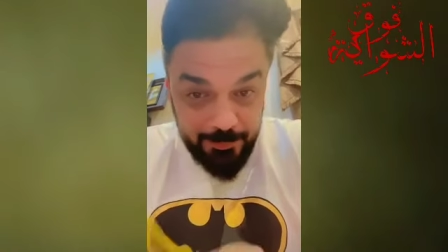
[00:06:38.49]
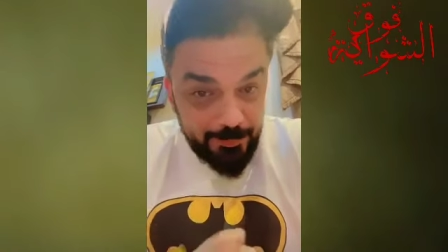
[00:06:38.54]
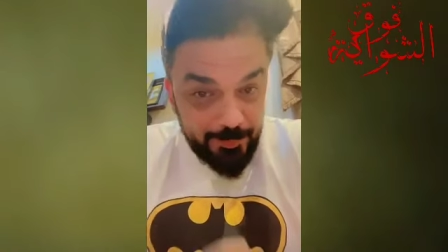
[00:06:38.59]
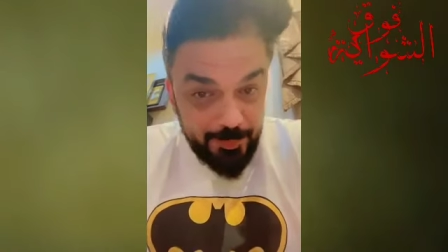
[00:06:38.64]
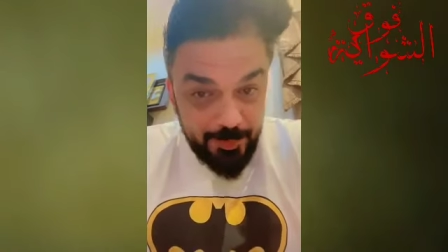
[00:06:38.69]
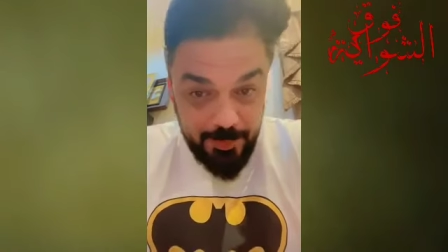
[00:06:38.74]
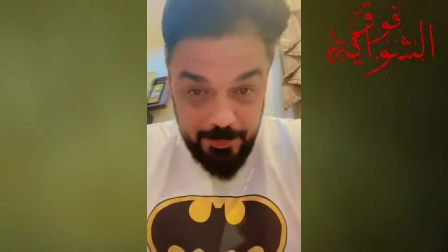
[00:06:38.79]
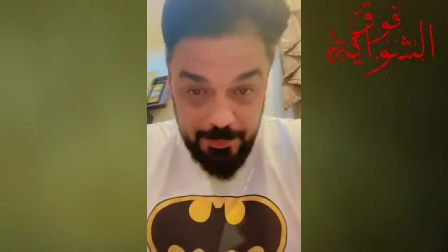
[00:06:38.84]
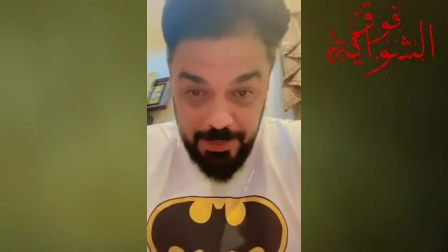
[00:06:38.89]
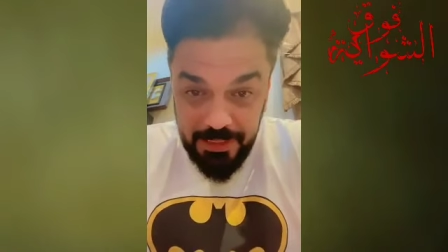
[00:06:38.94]

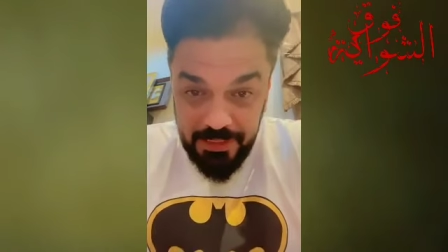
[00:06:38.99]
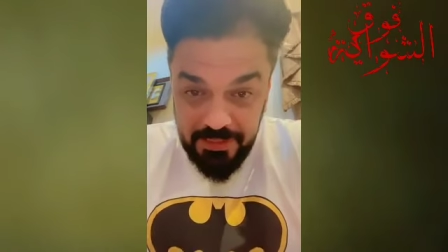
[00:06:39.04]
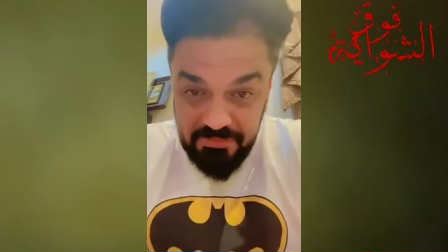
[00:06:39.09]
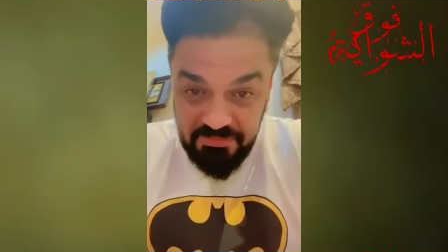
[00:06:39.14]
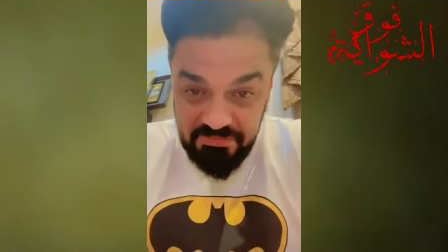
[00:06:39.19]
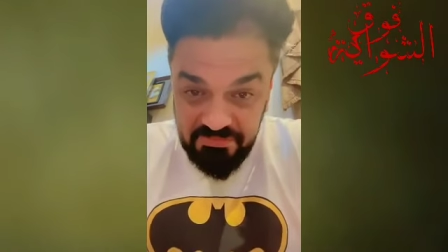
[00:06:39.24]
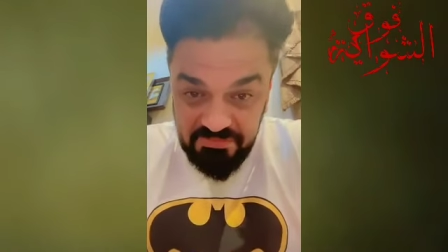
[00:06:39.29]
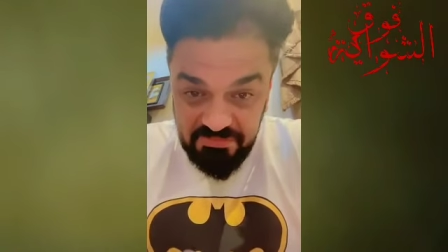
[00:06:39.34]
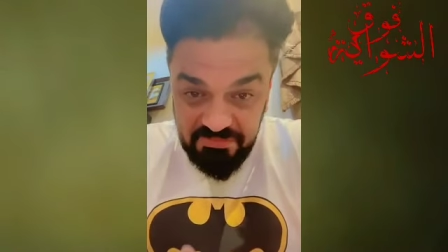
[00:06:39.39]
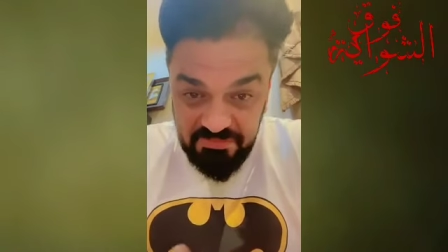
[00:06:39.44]
وهم
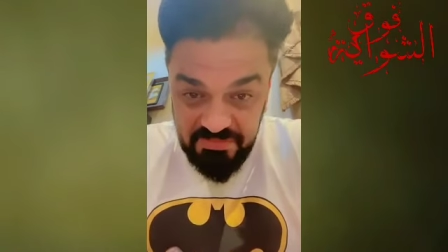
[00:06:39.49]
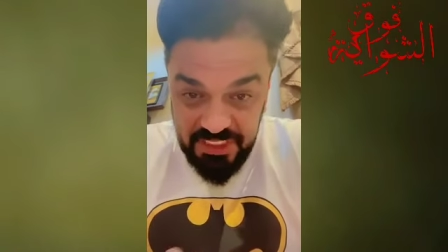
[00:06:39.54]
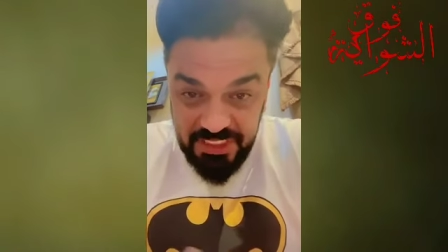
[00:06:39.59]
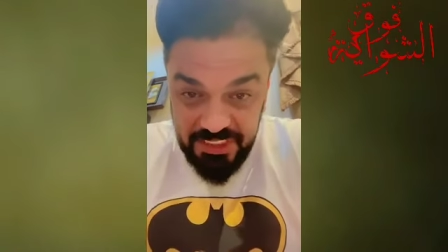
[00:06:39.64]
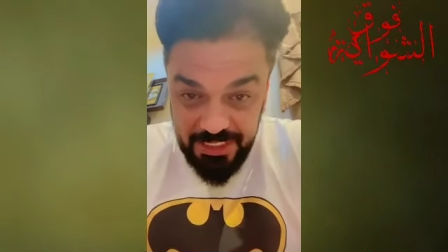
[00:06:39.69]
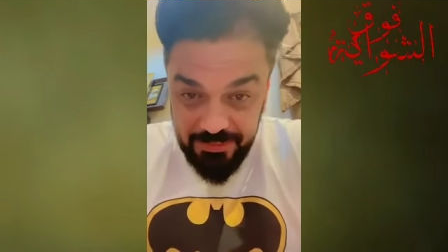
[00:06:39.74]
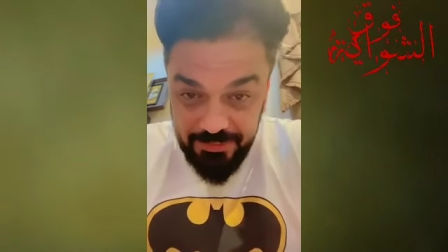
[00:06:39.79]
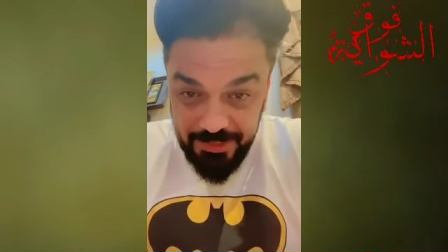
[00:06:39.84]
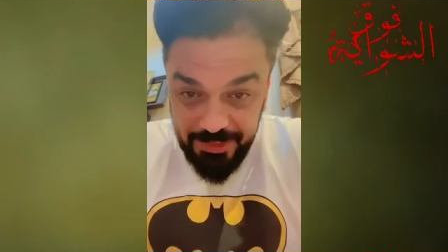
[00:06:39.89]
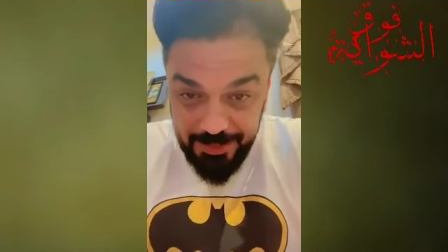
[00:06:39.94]

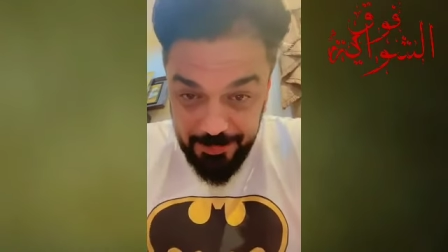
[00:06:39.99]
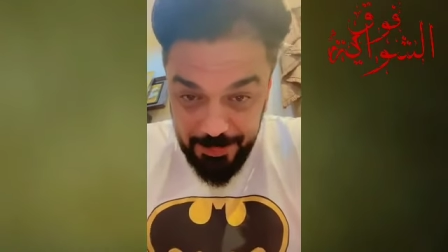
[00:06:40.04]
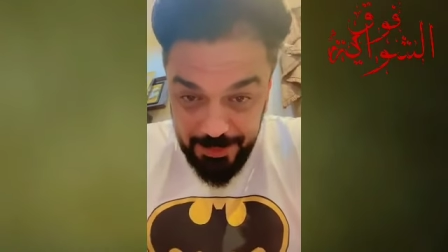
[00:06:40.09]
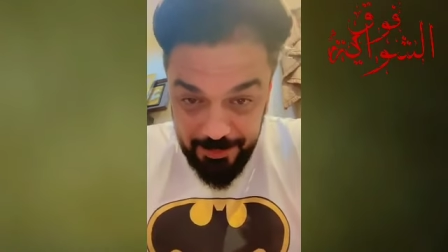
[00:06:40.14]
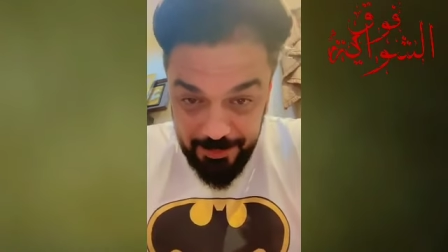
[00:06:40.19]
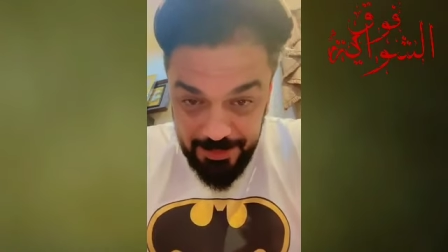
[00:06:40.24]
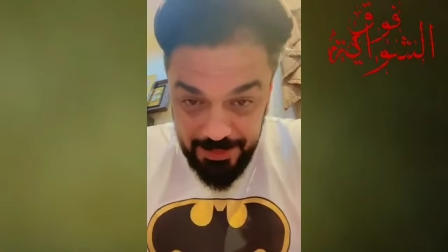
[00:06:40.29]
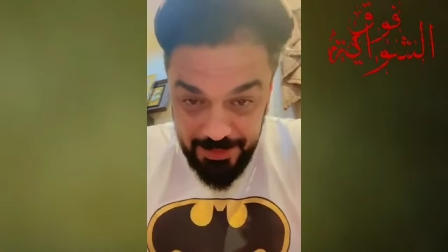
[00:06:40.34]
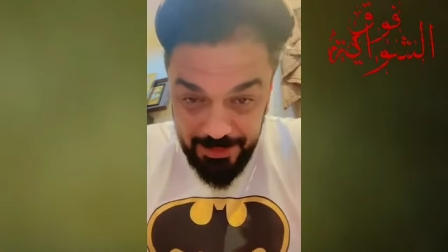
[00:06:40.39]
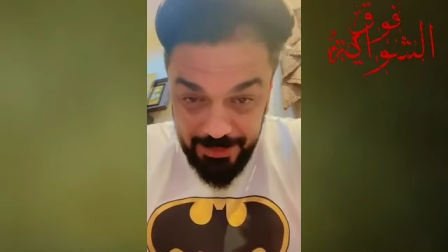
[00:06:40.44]
بزاف عليهم
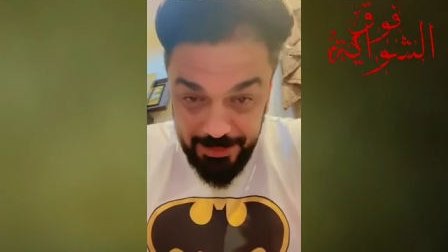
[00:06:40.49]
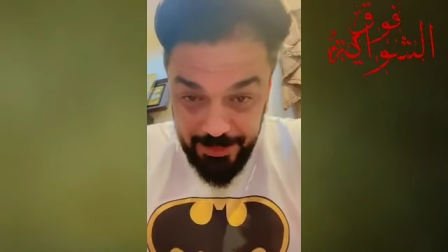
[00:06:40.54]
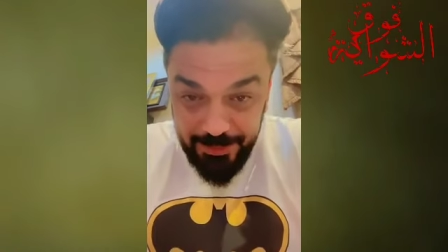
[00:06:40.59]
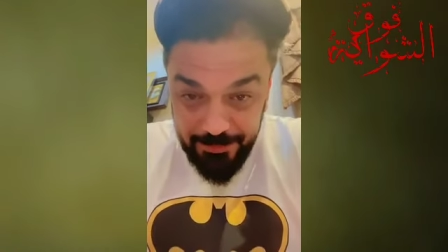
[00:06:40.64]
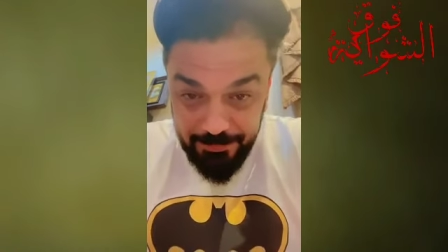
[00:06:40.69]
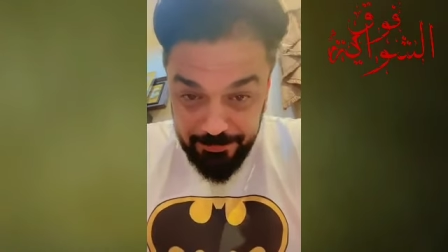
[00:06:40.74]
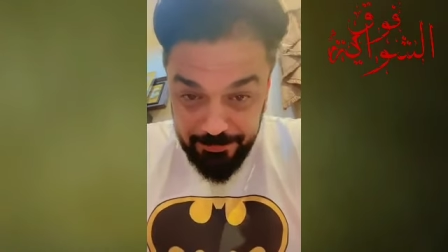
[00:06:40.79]
50 درهم